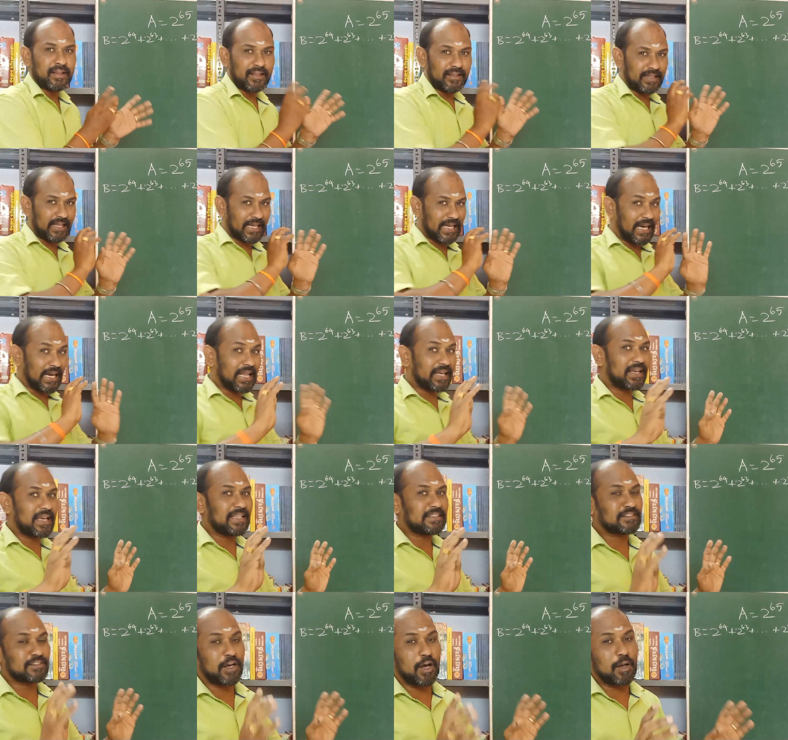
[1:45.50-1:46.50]
இந்த
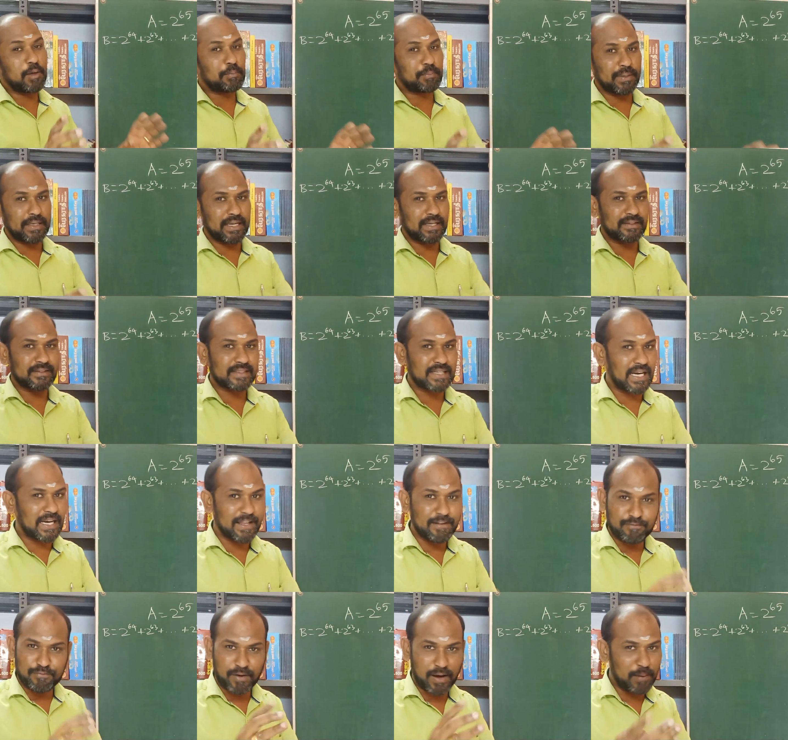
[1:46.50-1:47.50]
கணக்கை சால்வ்
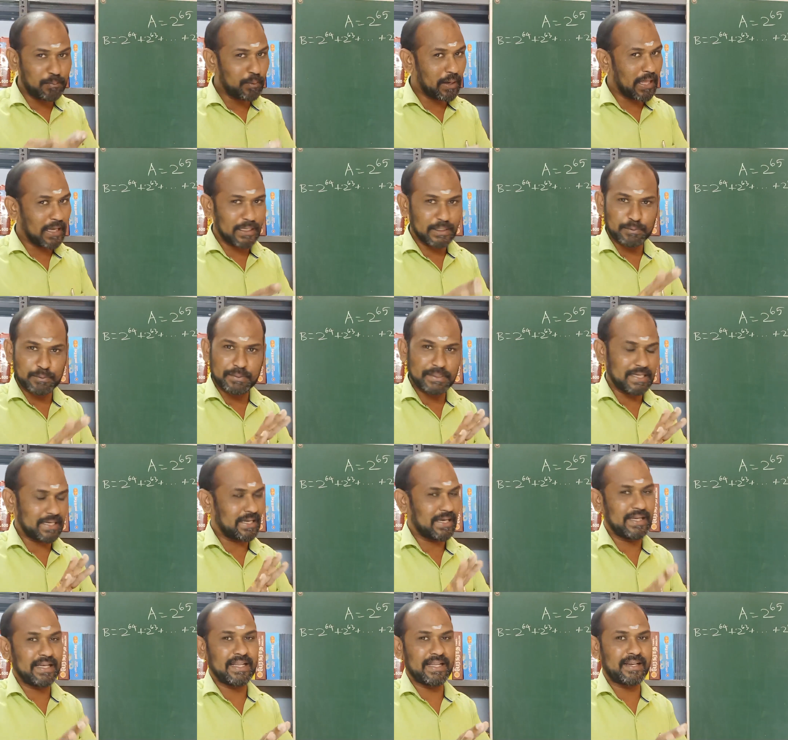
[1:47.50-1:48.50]
பண்ணுறதுக்கான ஃபார்முலா எதுவும் என்
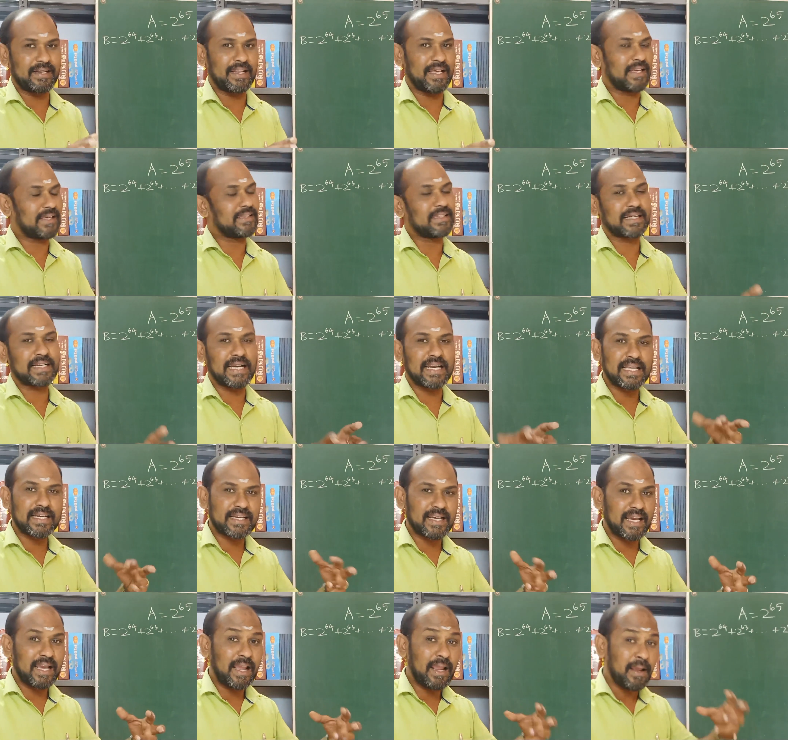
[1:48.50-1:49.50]
கையில் இல்லை இந்த
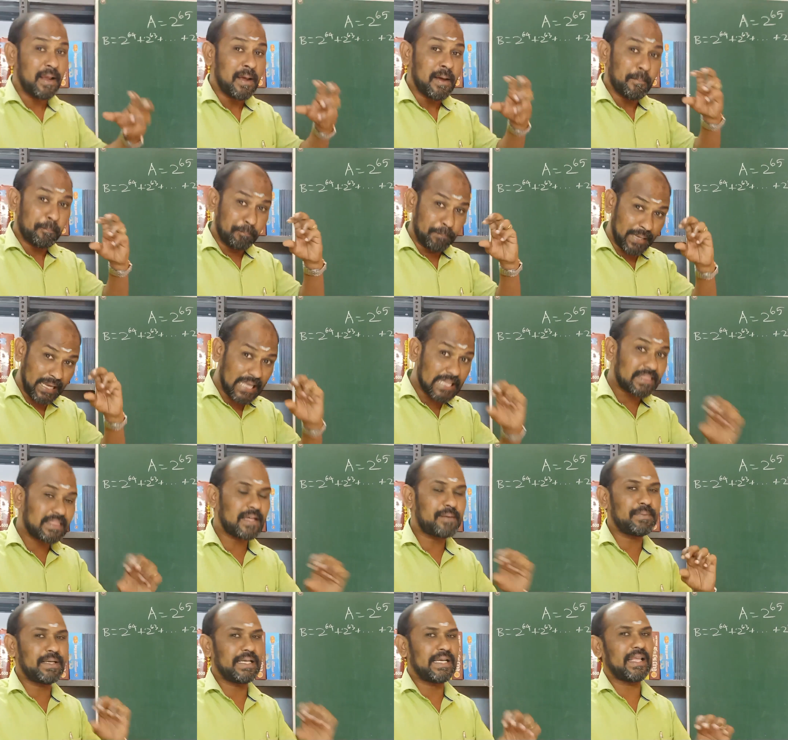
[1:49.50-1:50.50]
கணக்கை
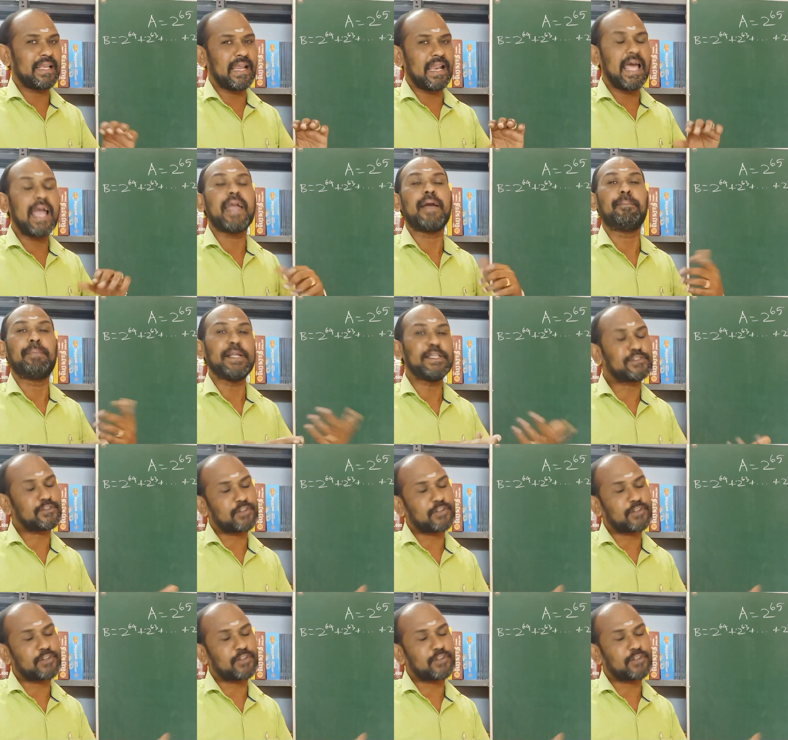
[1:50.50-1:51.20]
மேத்தமெட்டிக்கலாக எப்படி